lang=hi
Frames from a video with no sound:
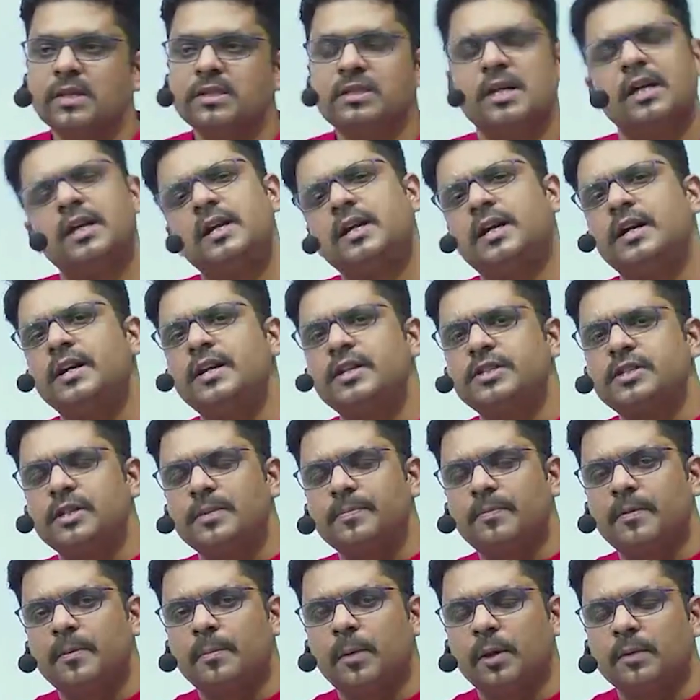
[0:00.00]
सारी
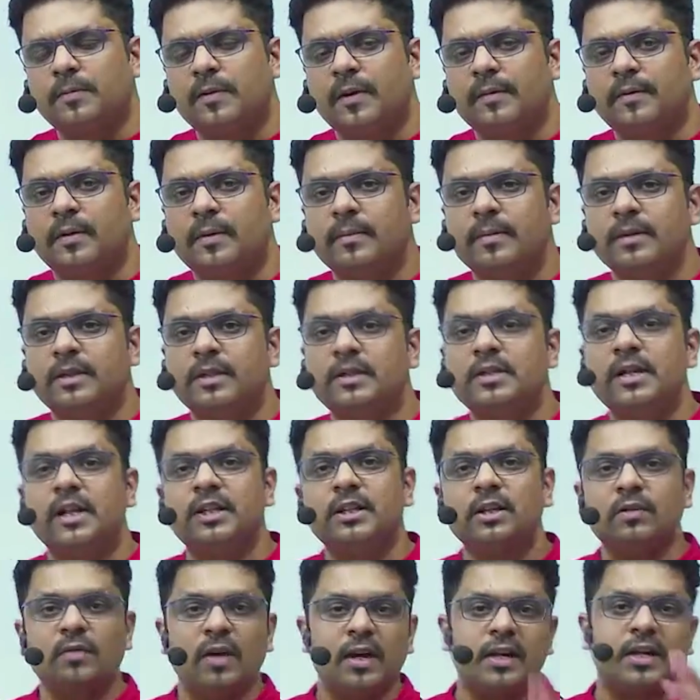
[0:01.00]
कंडीशन पे बहुत फेवरेबल थी
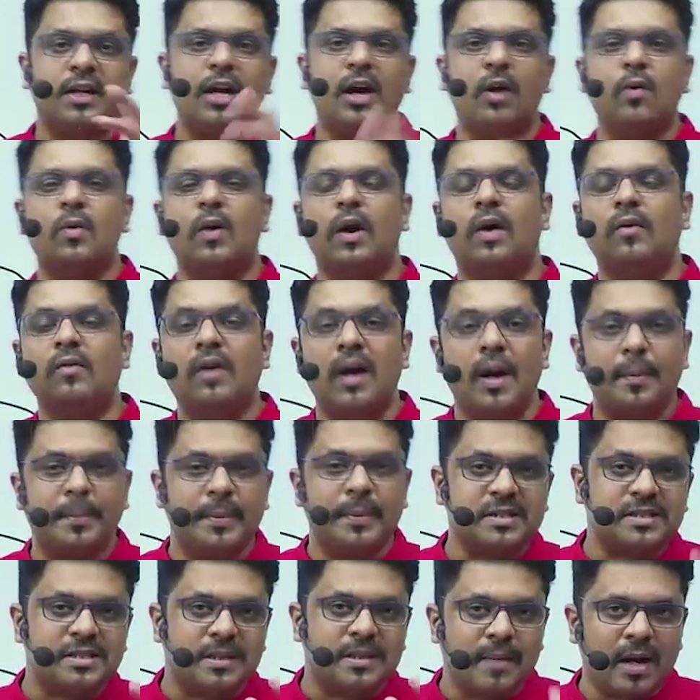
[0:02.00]
जानते वहां क्या हुआ वहां
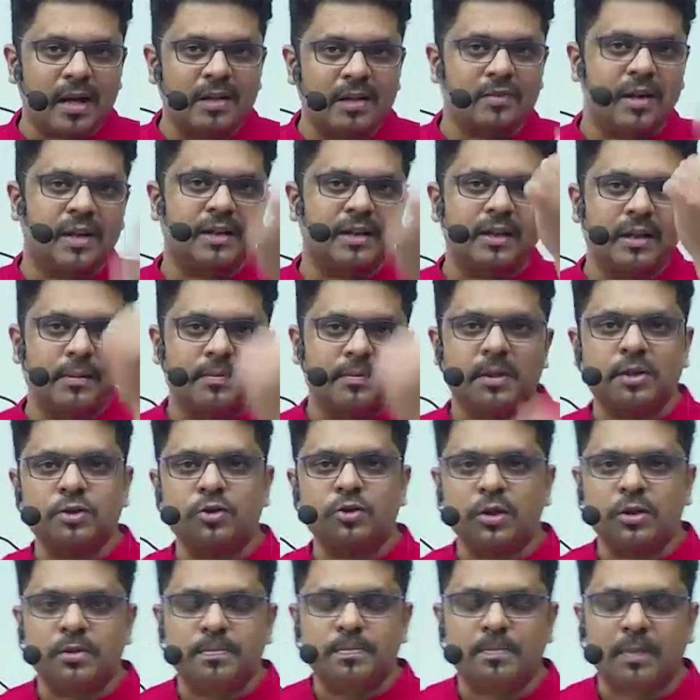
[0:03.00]
पर समाजवाद ने अपना
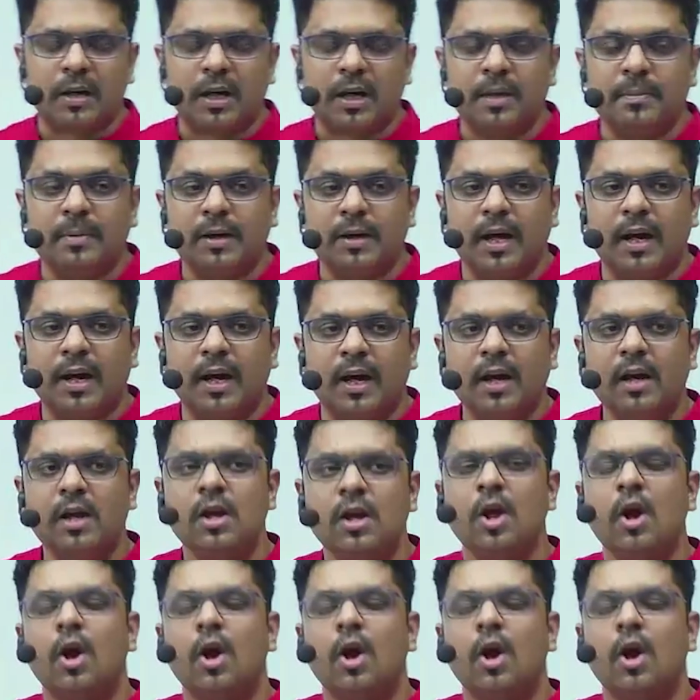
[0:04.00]
जो है पकड़ बनाया